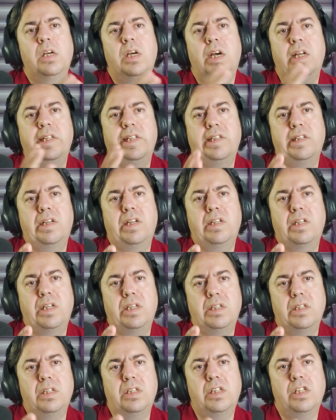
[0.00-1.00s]
Haziran
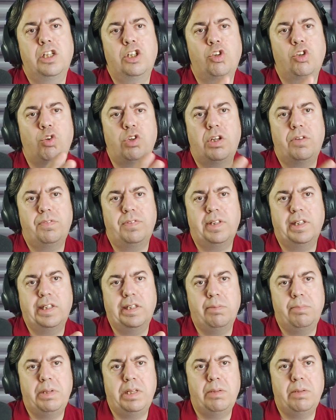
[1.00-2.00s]
ayının son
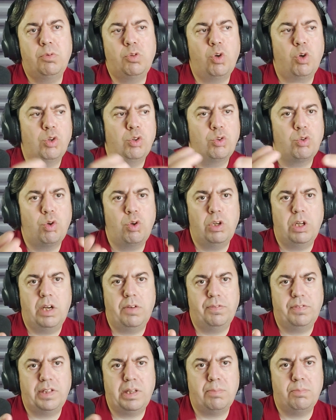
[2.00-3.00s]
haftası benim kontrol
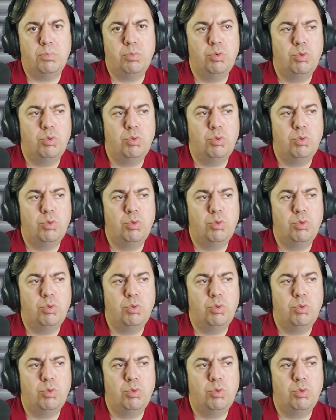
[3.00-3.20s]
haftam.